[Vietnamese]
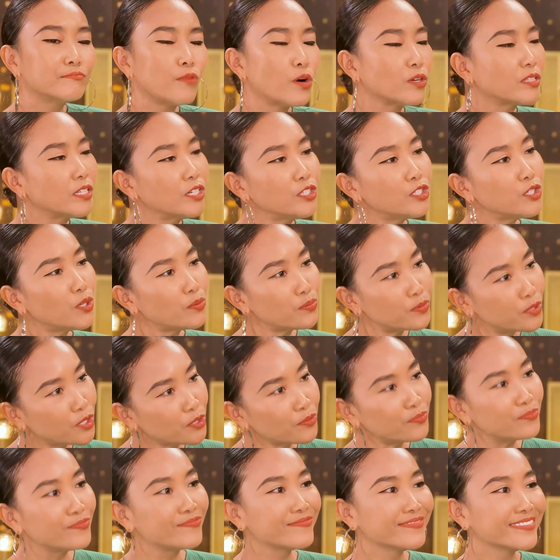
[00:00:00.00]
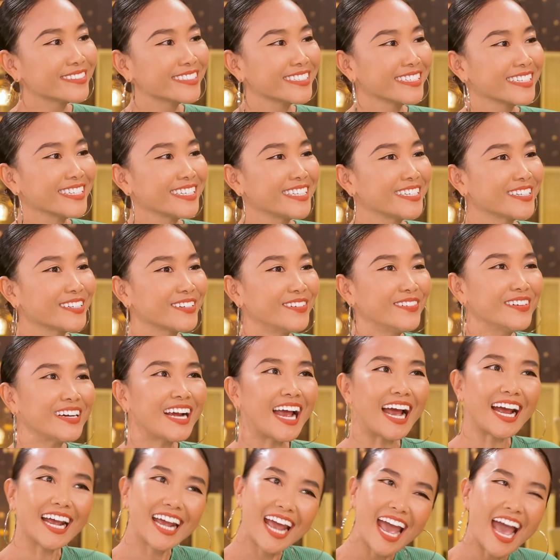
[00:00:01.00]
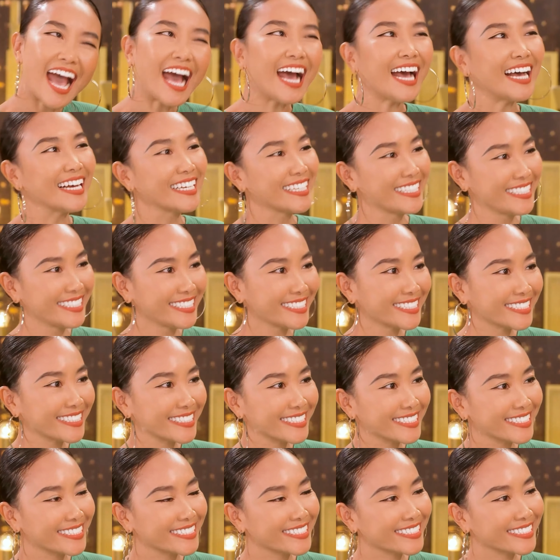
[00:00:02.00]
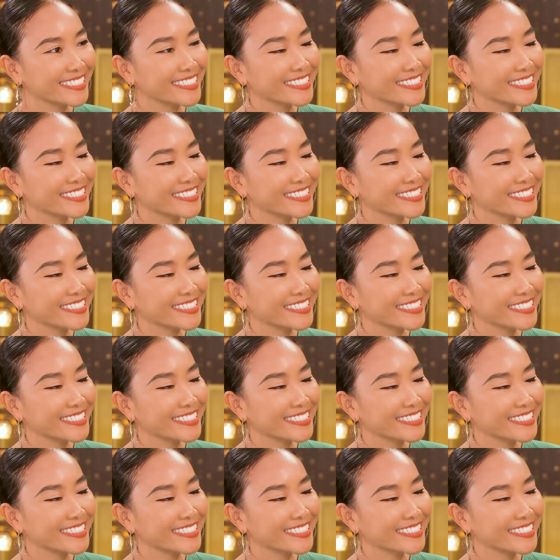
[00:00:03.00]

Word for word: mỗi thứ chút chút ừ. cũng khá khá hơi khá